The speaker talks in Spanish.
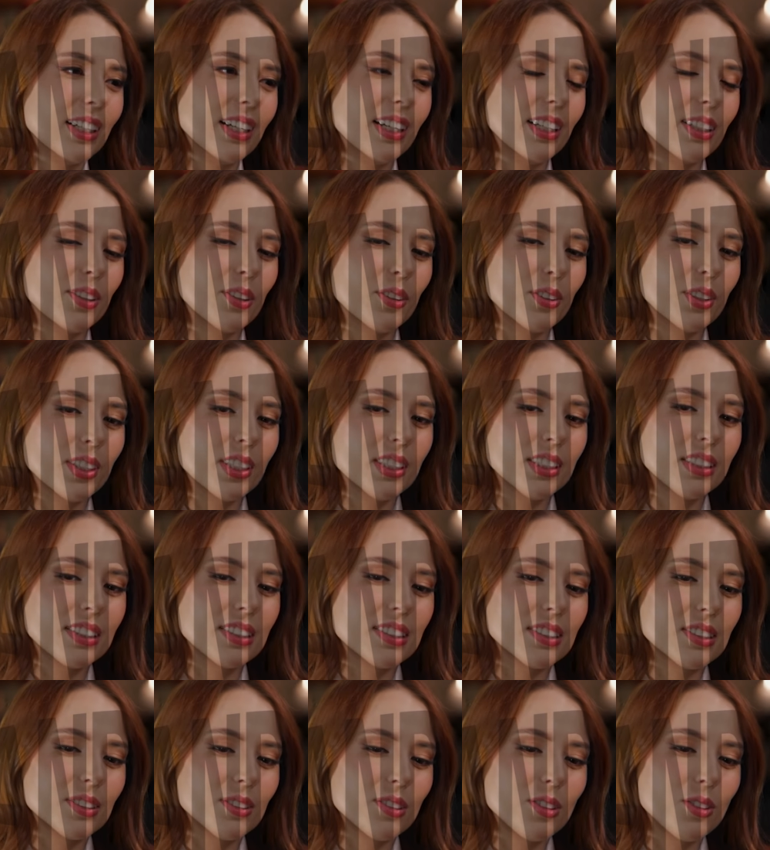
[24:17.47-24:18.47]

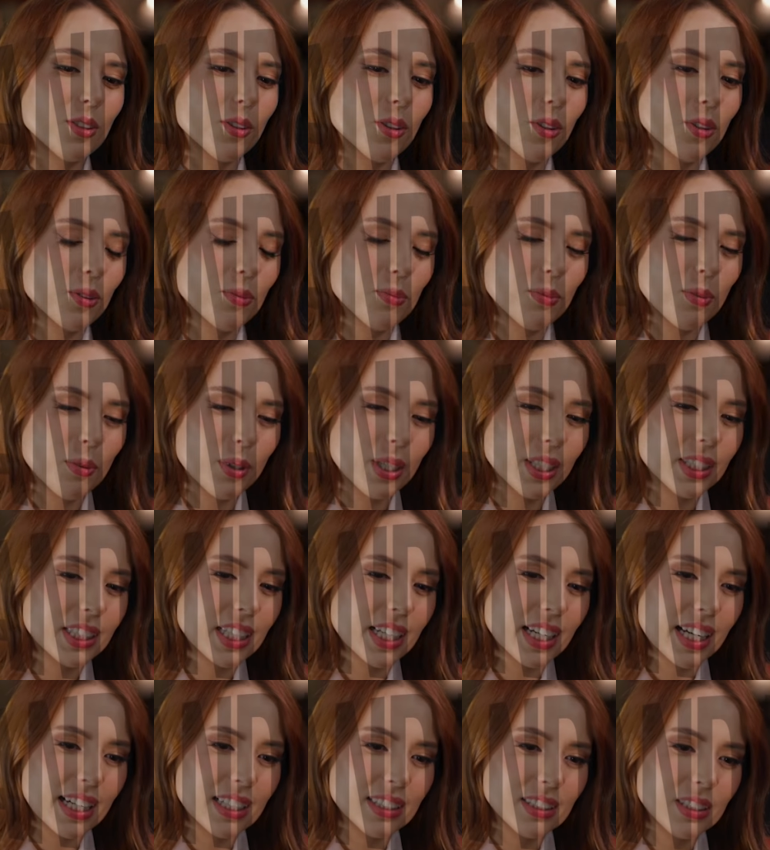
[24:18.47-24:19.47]
Entonces yo me voy a
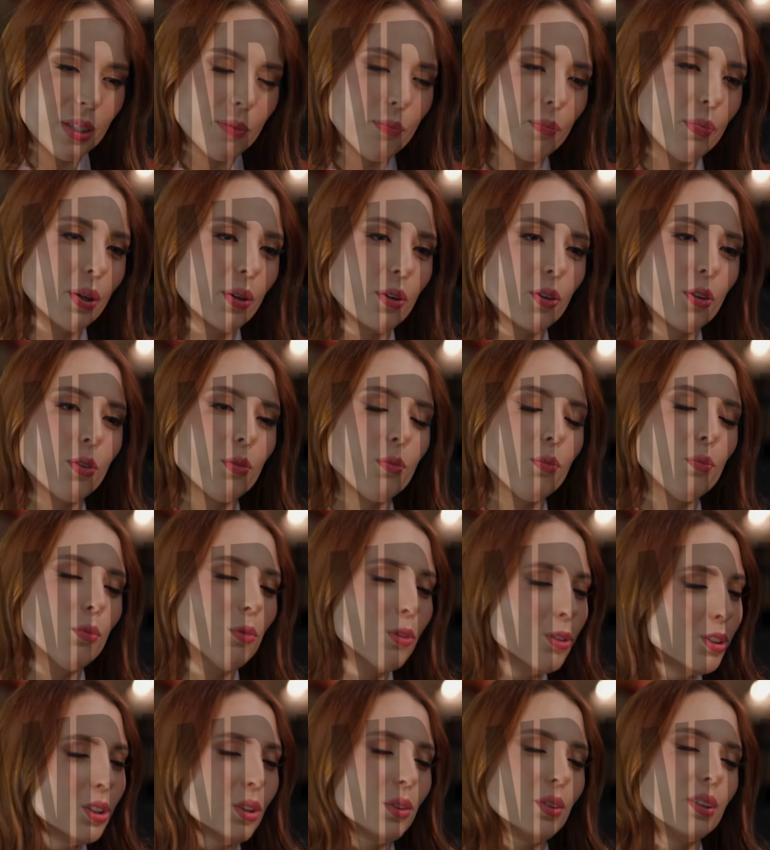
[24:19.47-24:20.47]
entregar siempre con
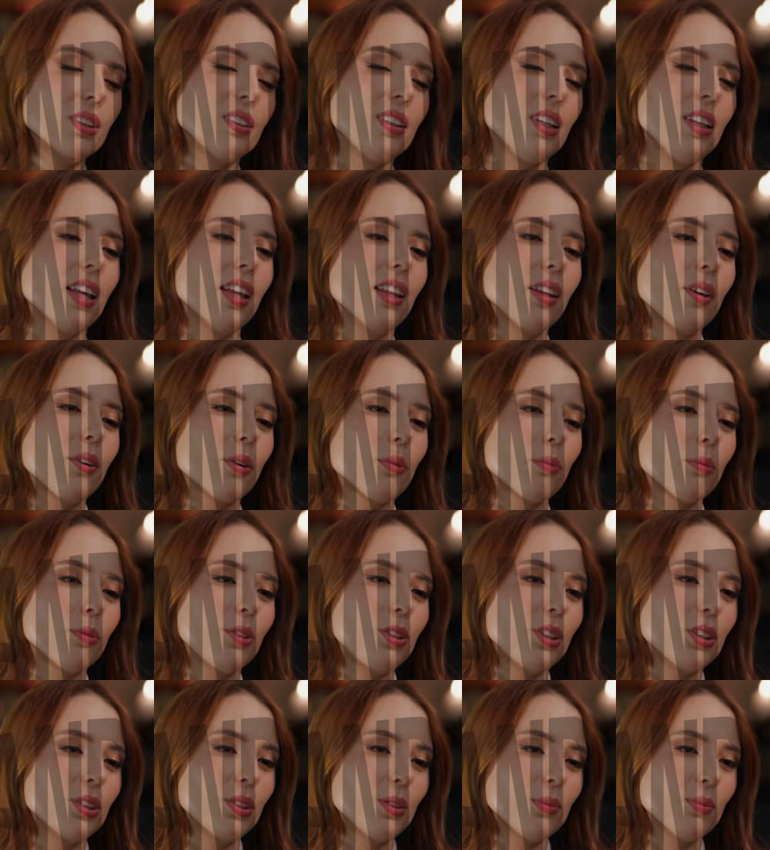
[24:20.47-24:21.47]
mucha honestidad y con
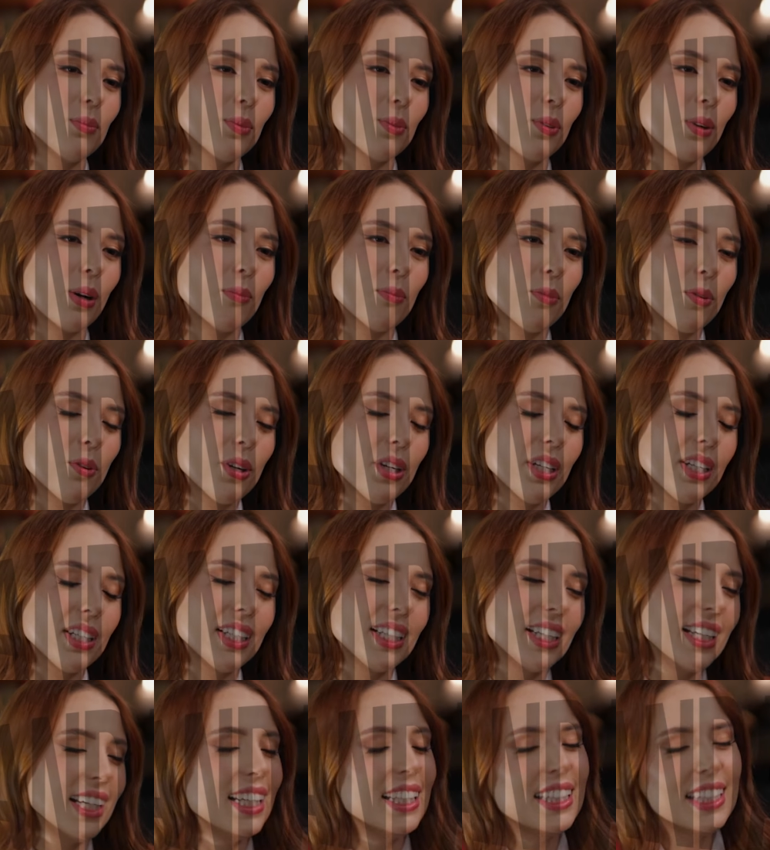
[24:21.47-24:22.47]
muchísimo amor.
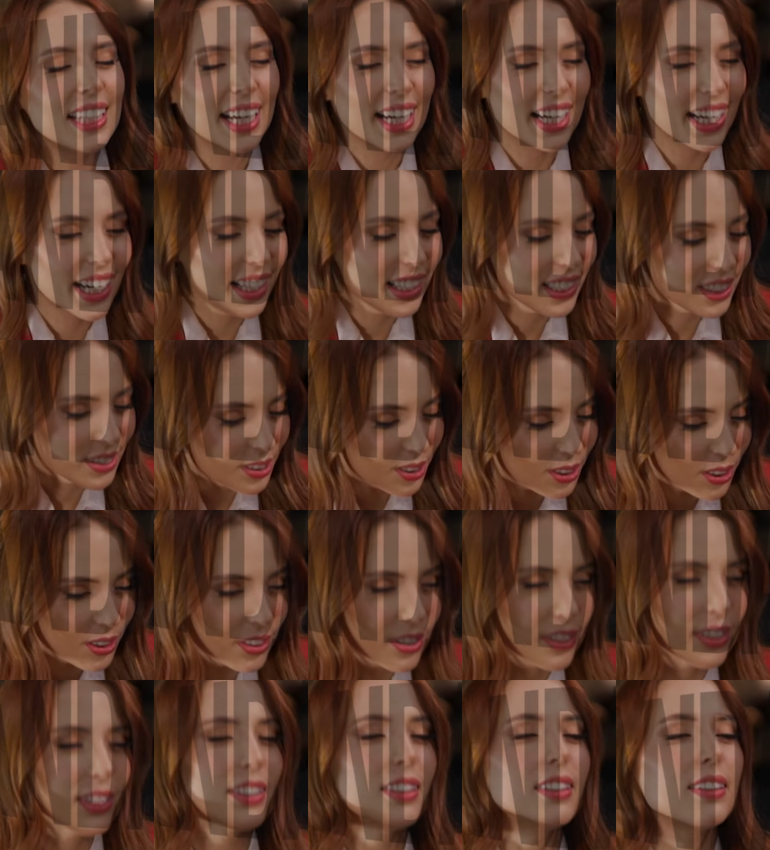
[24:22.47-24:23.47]
Y te agradezco